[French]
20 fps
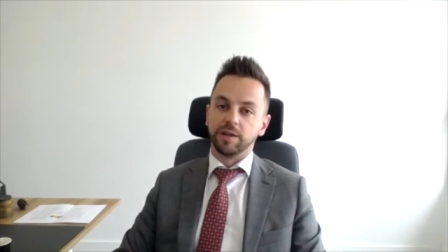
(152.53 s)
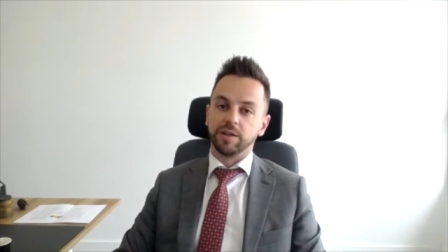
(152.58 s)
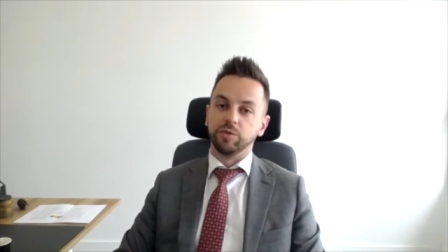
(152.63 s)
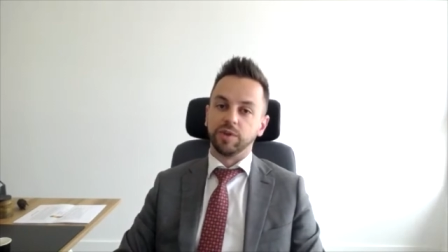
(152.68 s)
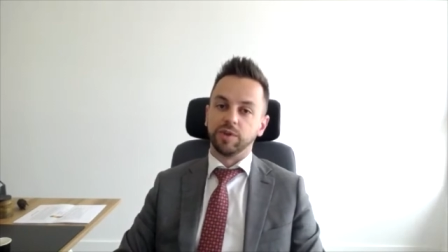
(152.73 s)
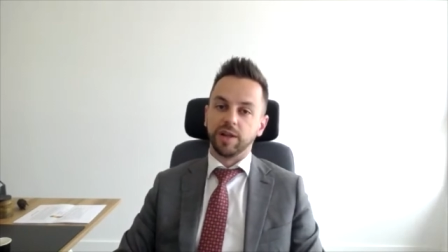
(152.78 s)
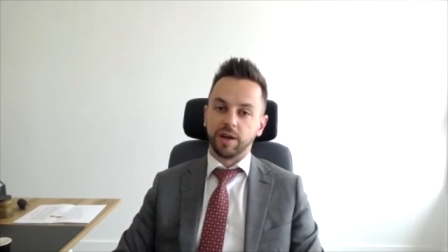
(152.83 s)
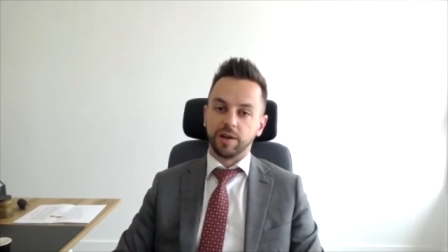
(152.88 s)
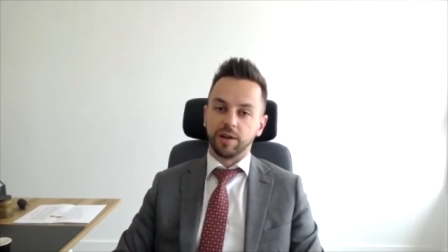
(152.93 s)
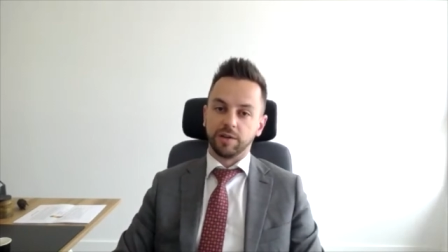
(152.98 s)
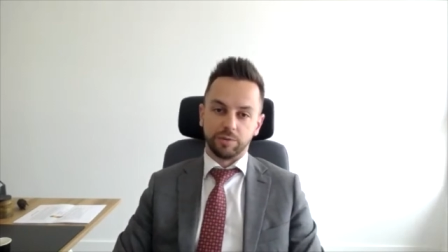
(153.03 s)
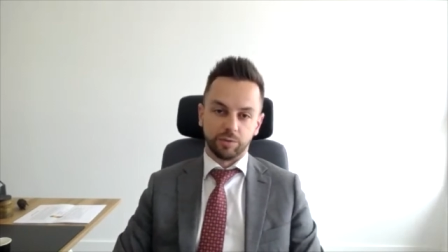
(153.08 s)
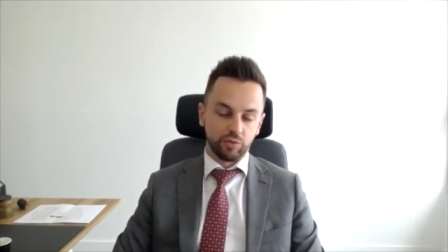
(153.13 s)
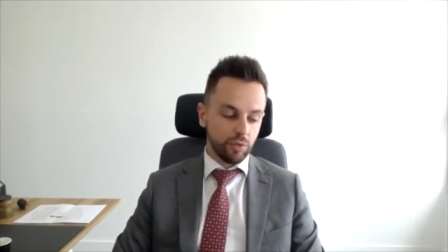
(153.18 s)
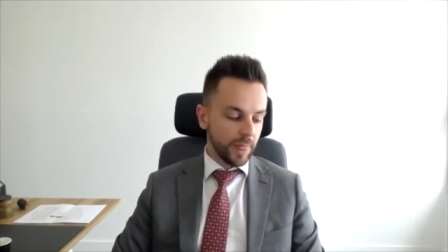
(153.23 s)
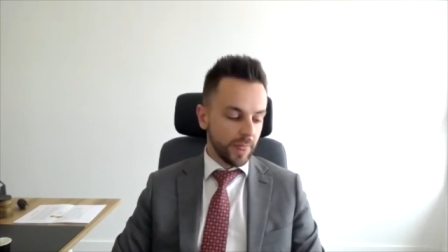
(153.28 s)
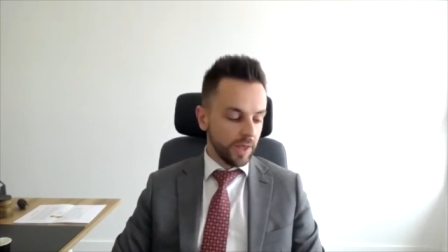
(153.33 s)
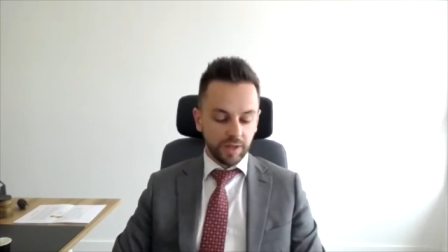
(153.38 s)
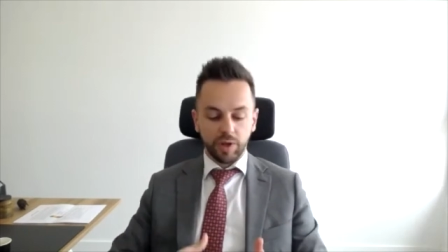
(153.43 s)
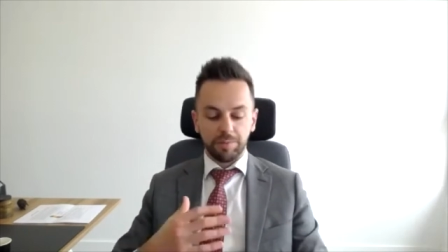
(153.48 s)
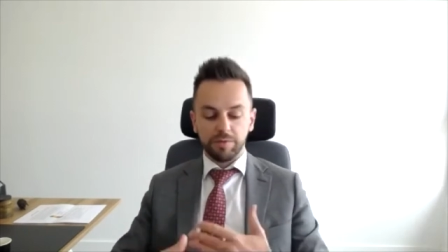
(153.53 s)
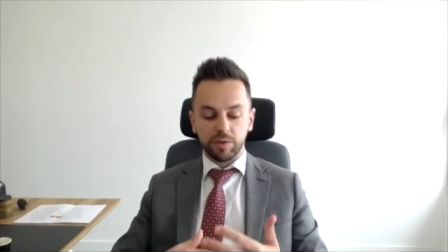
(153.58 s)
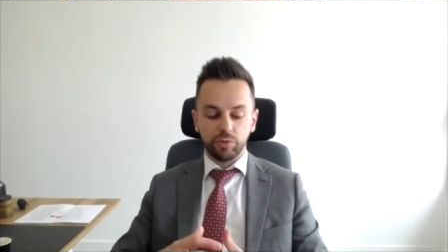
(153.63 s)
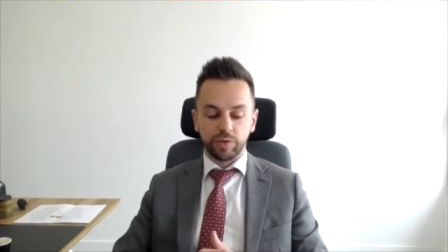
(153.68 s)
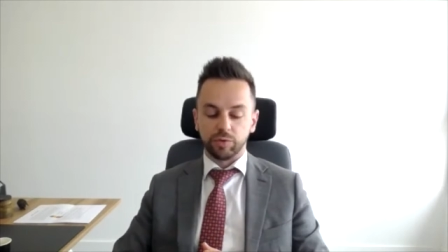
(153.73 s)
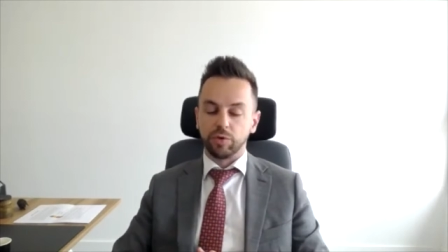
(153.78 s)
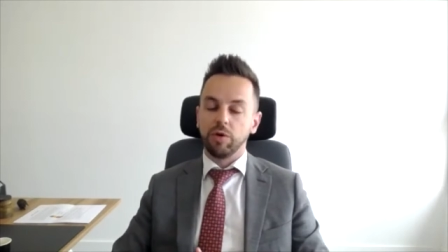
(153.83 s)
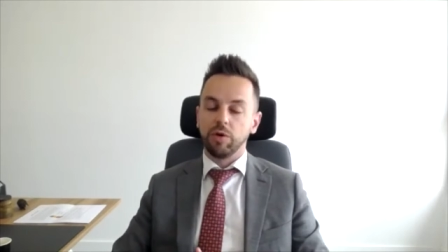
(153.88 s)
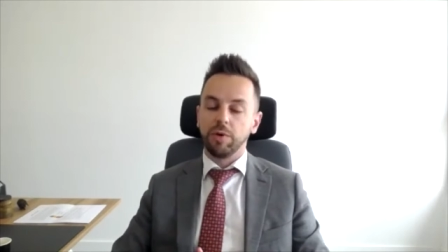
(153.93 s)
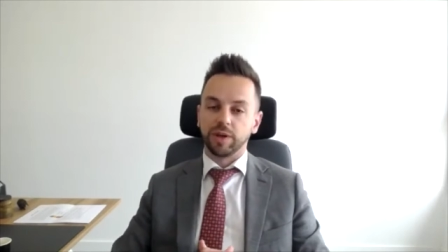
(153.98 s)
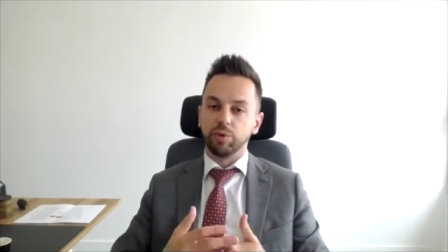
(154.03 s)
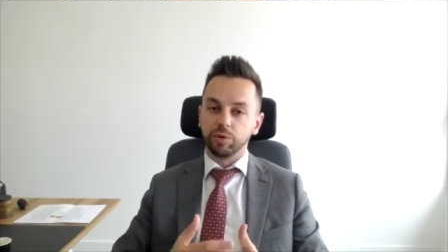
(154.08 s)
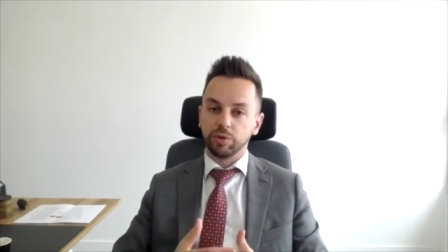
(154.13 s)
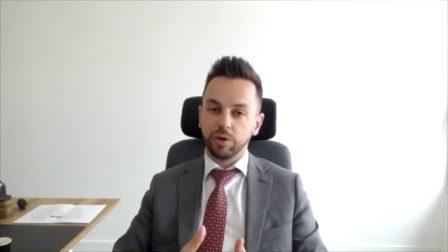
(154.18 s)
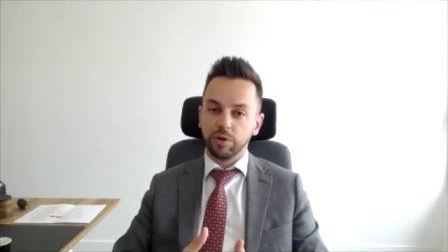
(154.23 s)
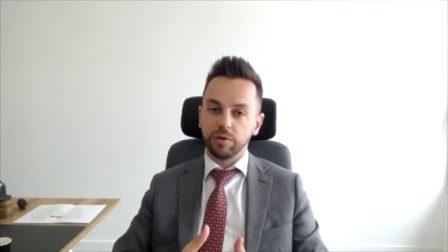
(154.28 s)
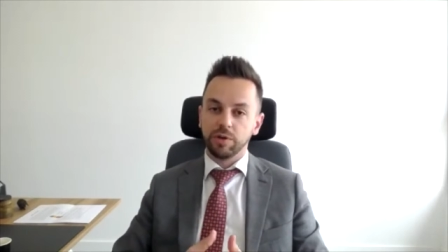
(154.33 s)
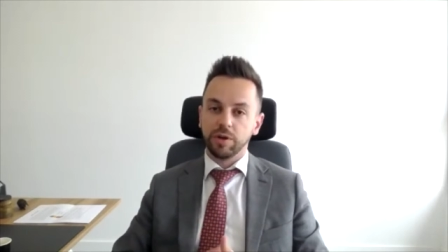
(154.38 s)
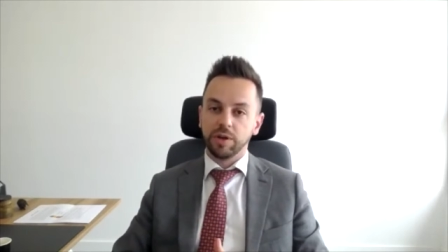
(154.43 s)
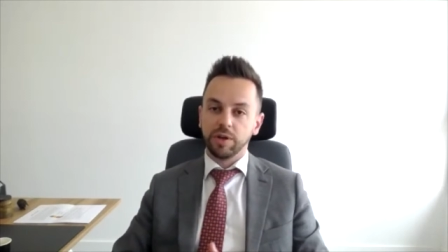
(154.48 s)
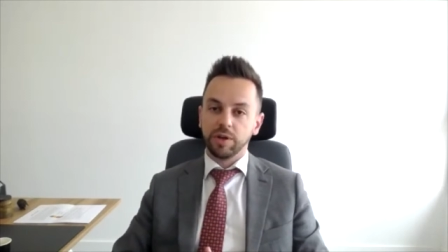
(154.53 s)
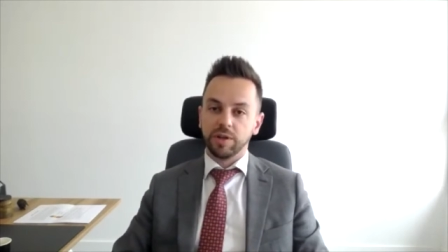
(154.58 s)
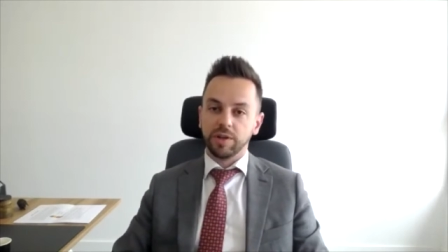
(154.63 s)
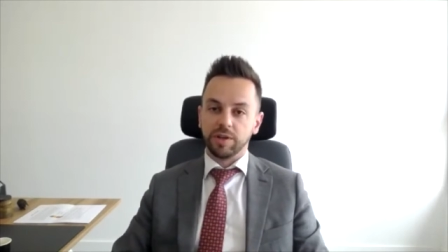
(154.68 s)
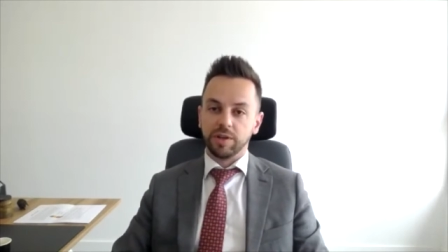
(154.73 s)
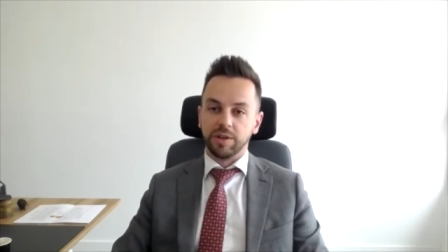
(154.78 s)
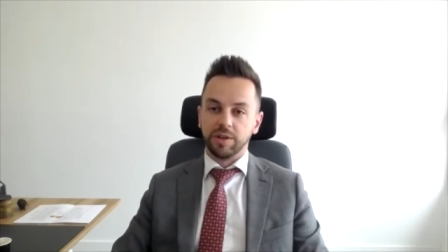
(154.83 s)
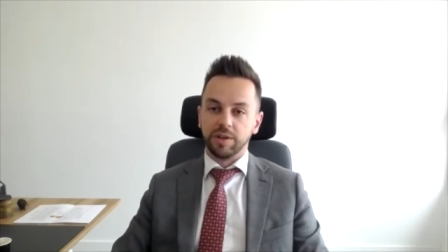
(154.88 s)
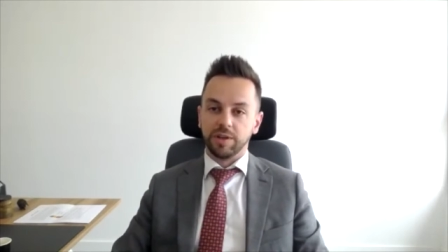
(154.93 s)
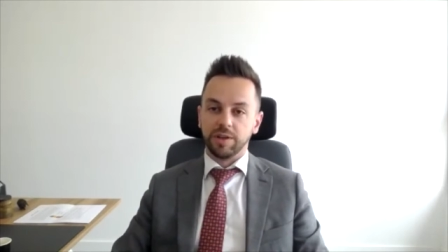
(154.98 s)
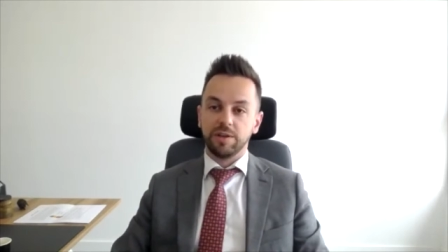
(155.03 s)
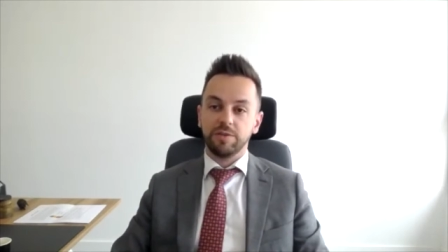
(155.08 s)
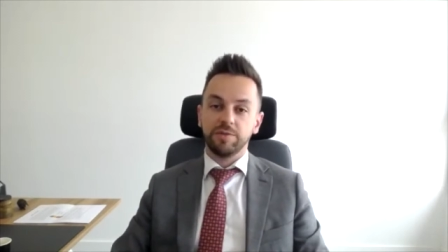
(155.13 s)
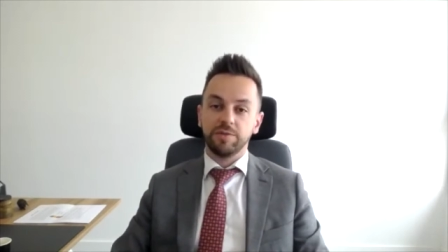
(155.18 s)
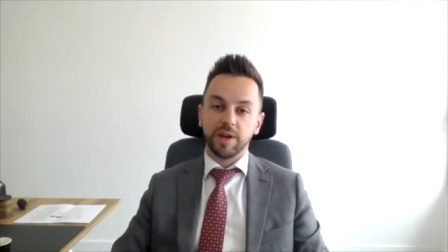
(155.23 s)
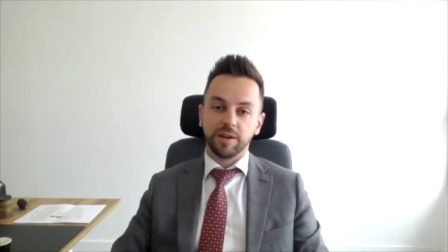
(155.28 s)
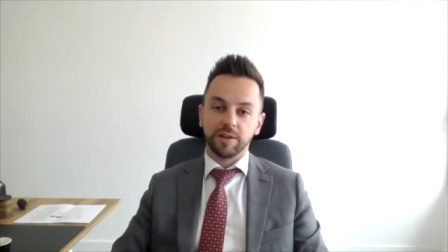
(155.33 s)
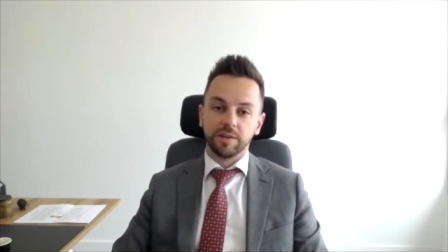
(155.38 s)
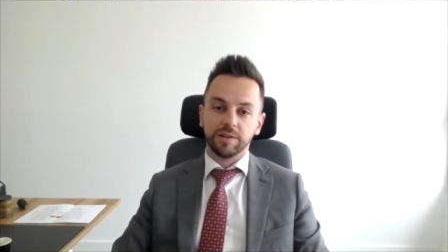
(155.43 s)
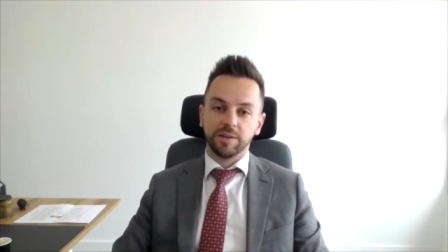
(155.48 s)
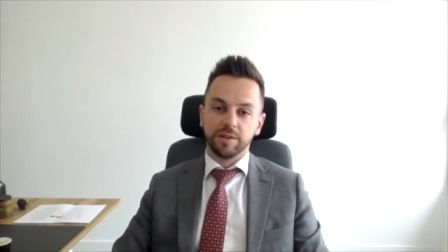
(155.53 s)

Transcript: nous, ce grand moment de crise. Pour autant, il vient.